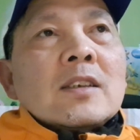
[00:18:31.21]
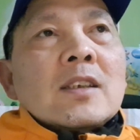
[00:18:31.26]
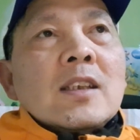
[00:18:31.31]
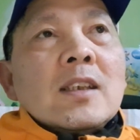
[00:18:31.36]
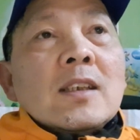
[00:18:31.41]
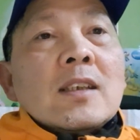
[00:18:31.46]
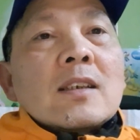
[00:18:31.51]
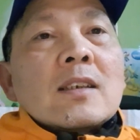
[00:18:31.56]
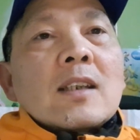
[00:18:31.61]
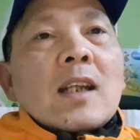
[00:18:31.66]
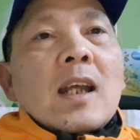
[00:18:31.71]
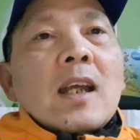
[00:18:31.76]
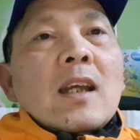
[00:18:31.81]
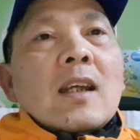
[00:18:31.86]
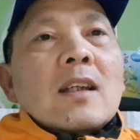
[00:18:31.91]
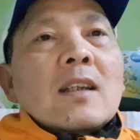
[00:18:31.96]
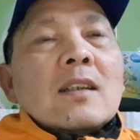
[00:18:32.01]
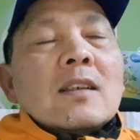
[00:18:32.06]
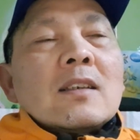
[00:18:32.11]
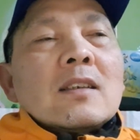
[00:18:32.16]
chia ra
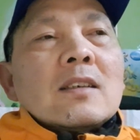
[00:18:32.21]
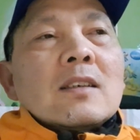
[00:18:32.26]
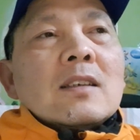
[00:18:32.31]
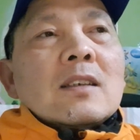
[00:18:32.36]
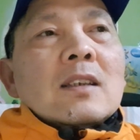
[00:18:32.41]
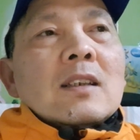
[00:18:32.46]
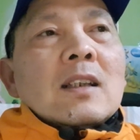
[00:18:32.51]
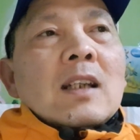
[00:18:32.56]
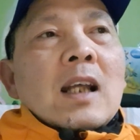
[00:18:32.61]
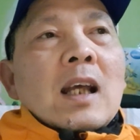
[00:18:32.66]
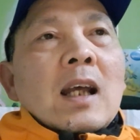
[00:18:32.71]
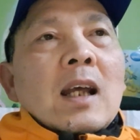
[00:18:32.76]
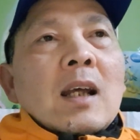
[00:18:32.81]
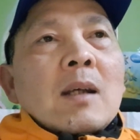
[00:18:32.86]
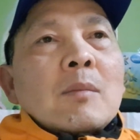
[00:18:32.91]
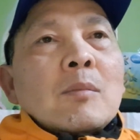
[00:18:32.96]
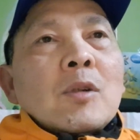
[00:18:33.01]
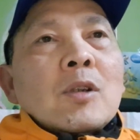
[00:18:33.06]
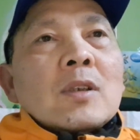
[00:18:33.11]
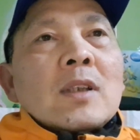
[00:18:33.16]

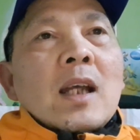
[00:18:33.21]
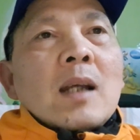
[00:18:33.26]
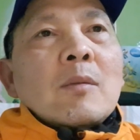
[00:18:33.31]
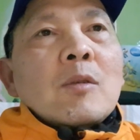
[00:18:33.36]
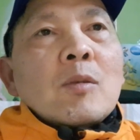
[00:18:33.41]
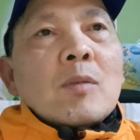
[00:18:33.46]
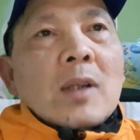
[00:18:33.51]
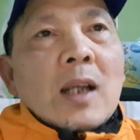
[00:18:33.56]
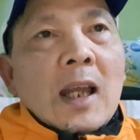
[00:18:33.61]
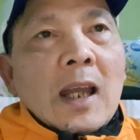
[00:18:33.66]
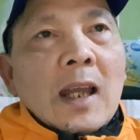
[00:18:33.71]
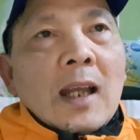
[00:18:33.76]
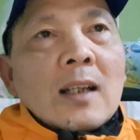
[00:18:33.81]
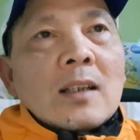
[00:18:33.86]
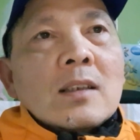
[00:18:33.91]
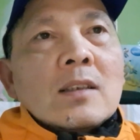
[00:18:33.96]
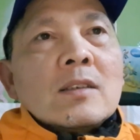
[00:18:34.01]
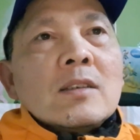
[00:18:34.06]
là mỗi tháng 1 ngàn